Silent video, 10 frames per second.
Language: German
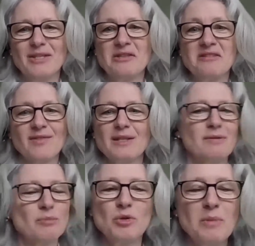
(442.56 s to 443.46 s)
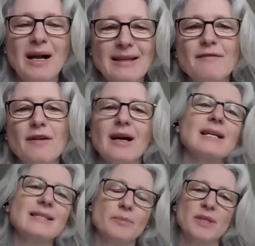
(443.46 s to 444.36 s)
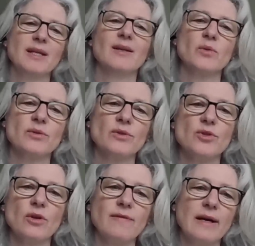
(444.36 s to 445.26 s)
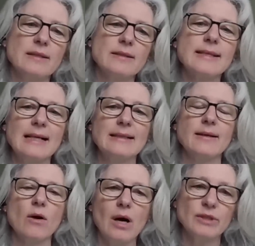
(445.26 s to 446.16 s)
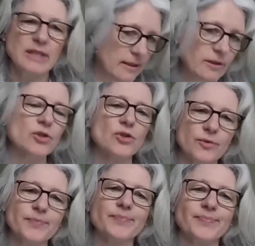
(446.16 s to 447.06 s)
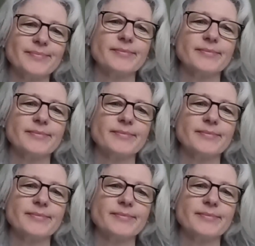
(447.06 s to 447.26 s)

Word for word: das ist etwas, was muss man halt einfach akzeptieren und ein Stück weit ist es halt dann auch authentisch.